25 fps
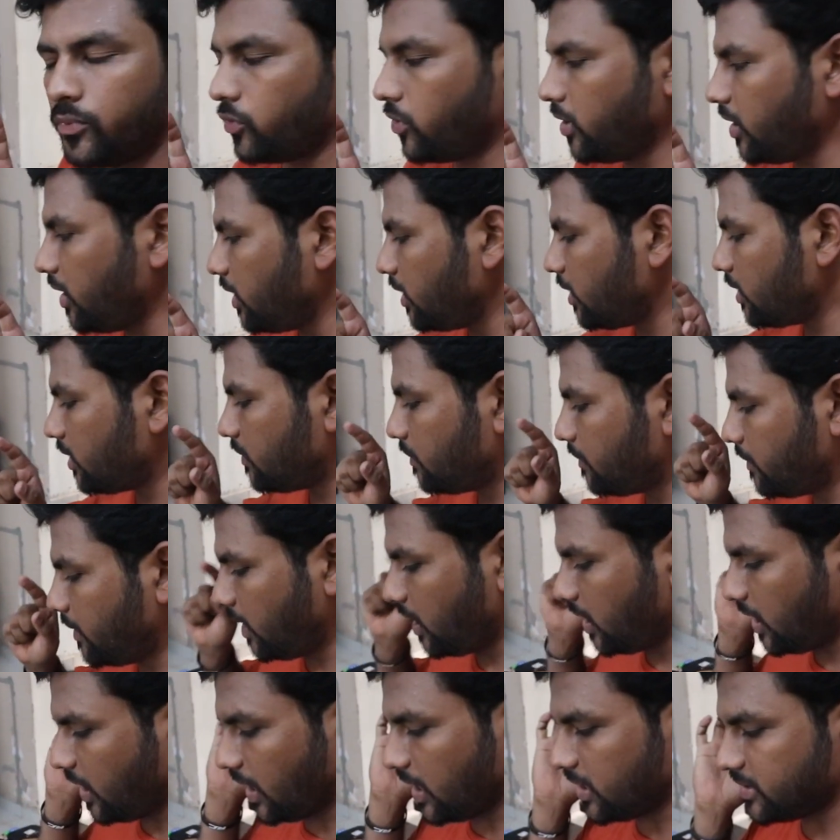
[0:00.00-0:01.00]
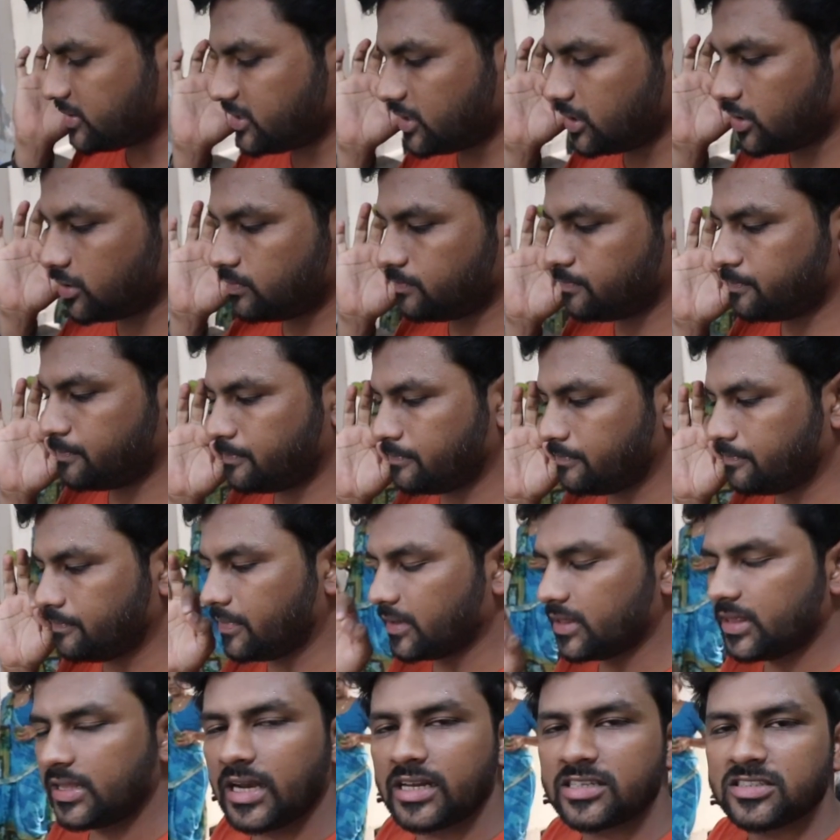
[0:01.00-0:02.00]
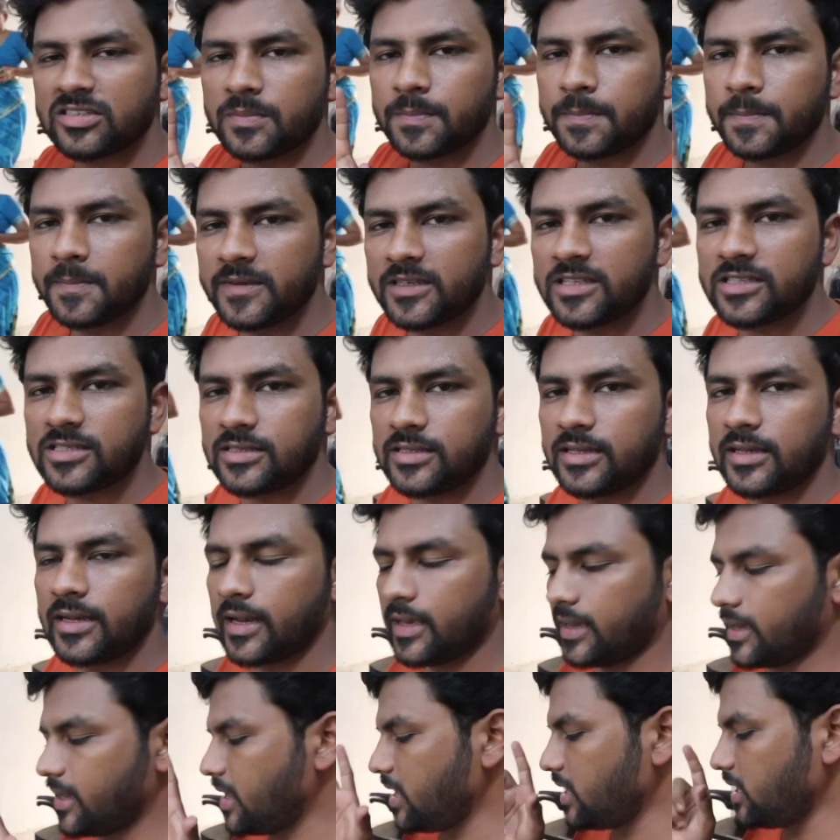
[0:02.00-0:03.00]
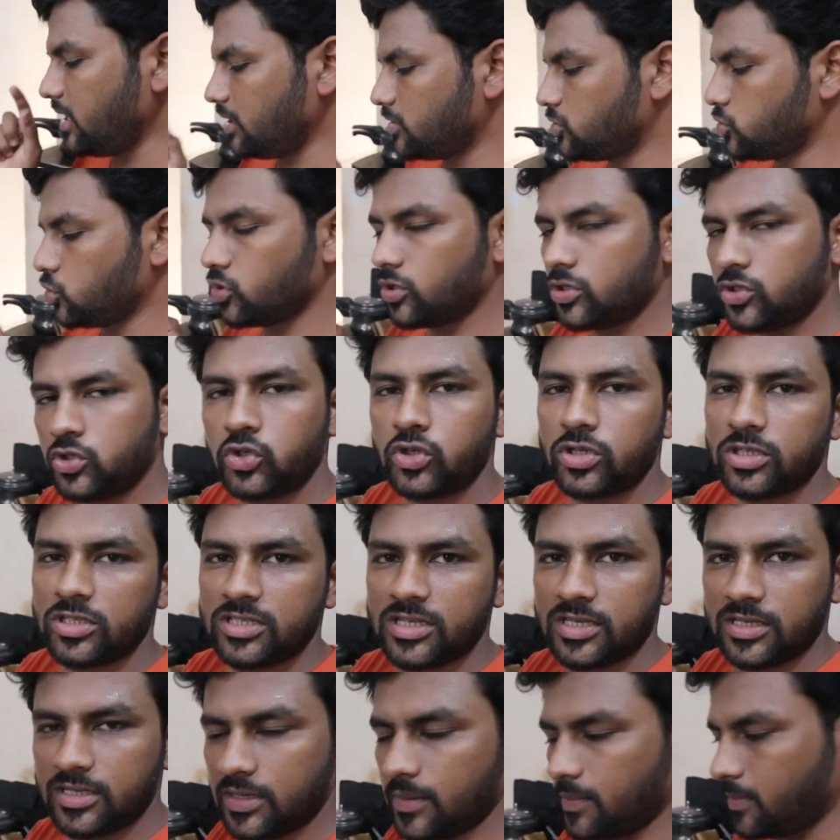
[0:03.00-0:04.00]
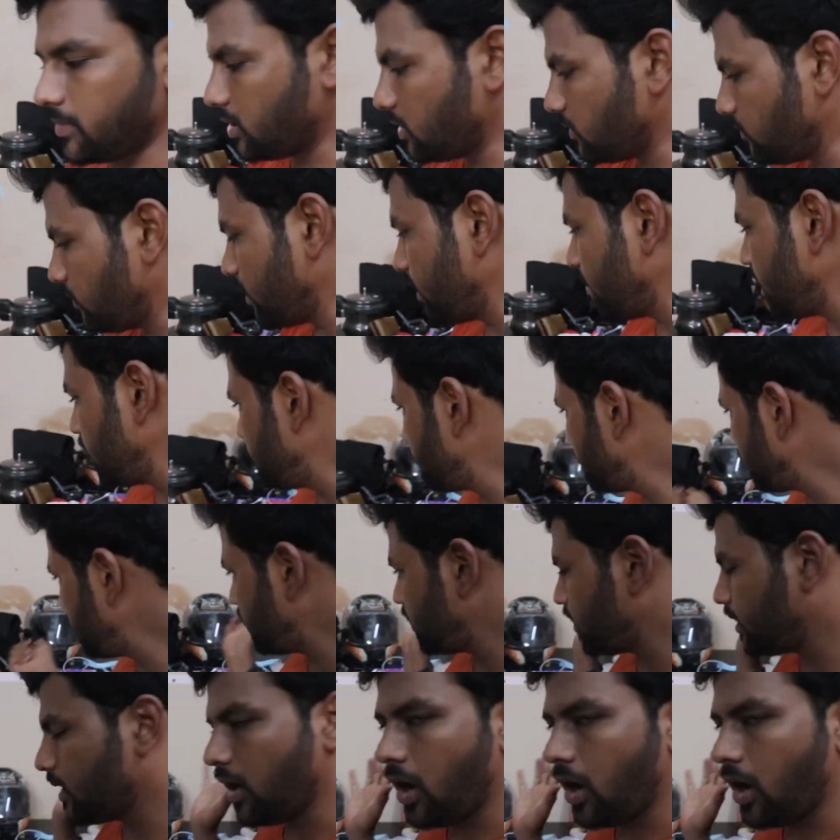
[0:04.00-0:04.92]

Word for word: पूरे मेरे ख्याल से पंद्रह से बीस दिन लगे ये छोटी छोटी चीज़ें मंगवाने में